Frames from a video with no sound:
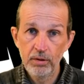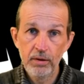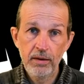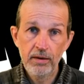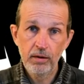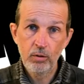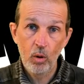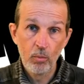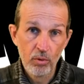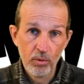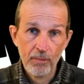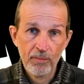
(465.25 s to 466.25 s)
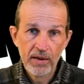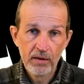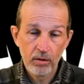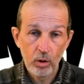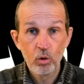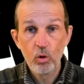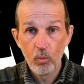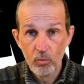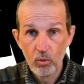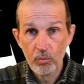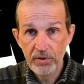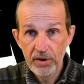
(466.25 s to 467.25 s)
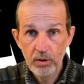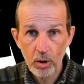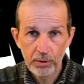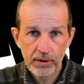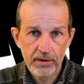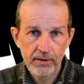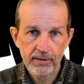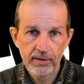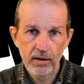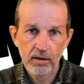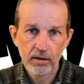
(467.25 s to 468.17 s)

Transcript: les corbeaux alors corbeaux, pies, corneilles, etc.,